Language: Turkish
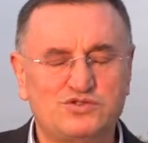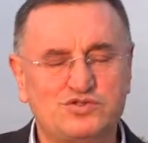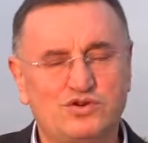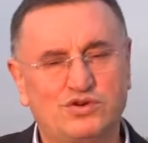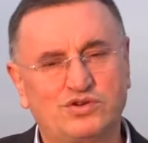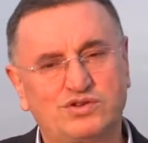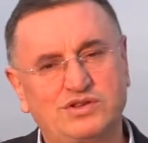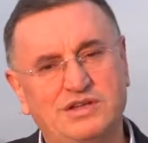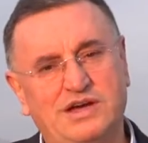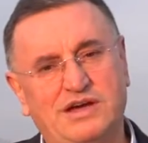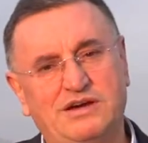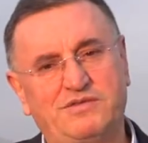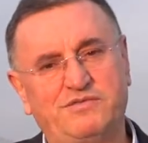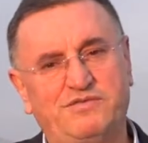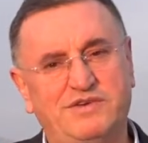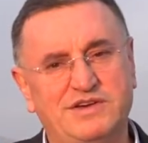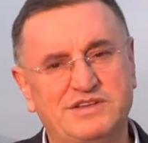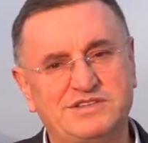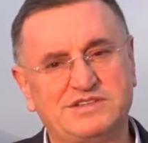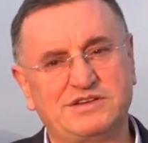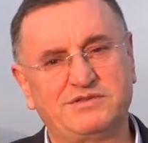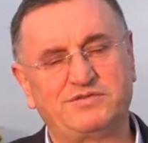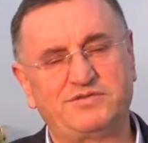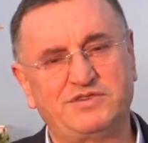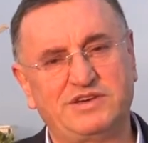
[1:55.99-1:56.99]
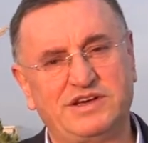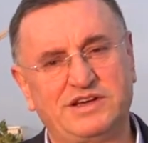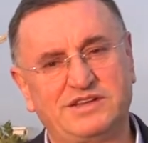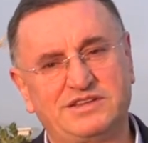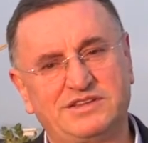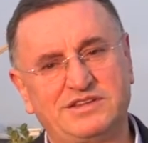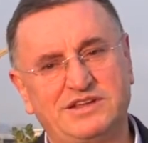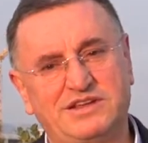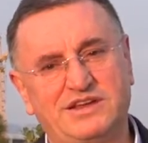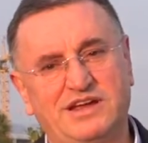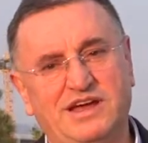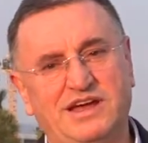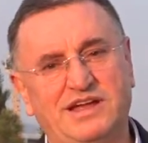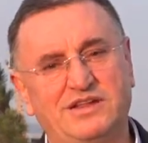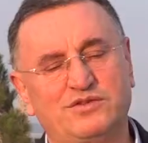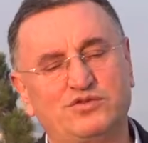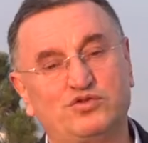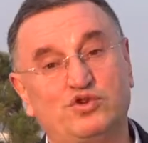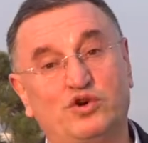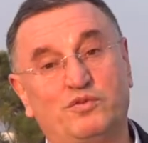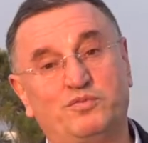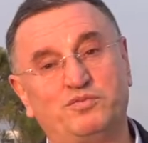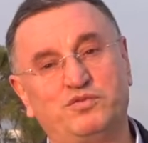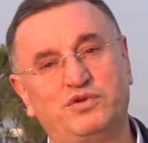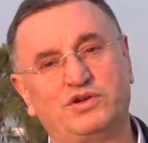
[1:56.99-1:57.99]
çok daha fazla fiyatlara
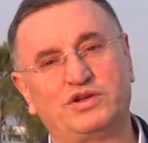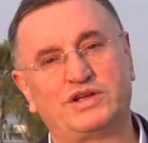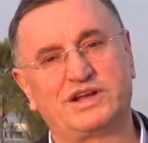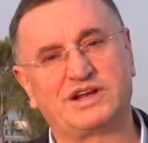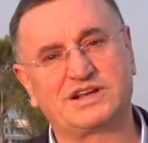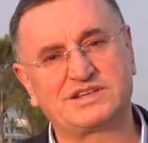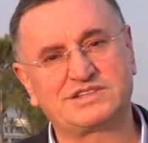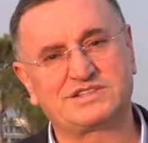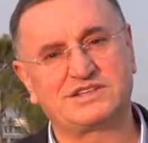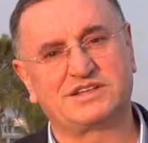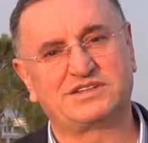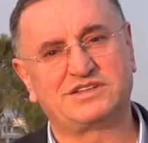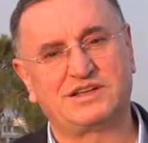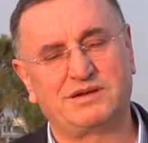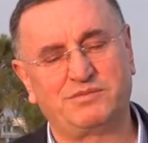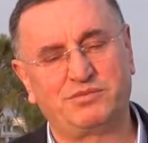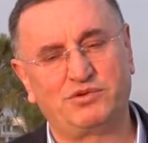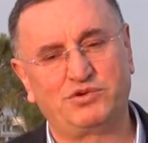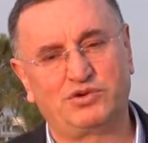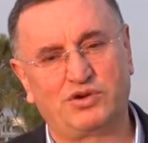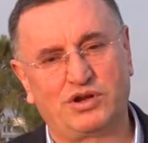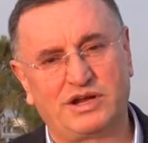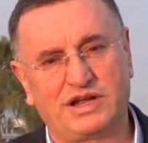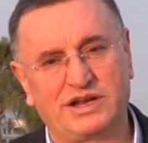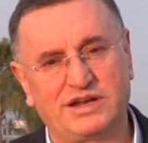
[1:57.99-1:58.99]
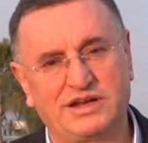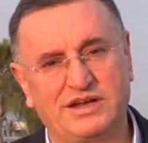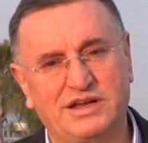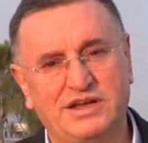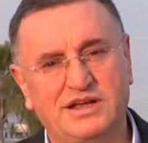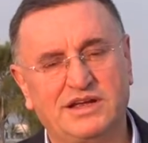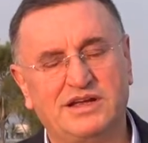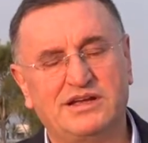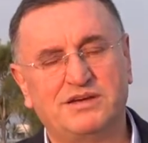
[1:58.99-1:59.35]
toplu olarak satabiliyorlar.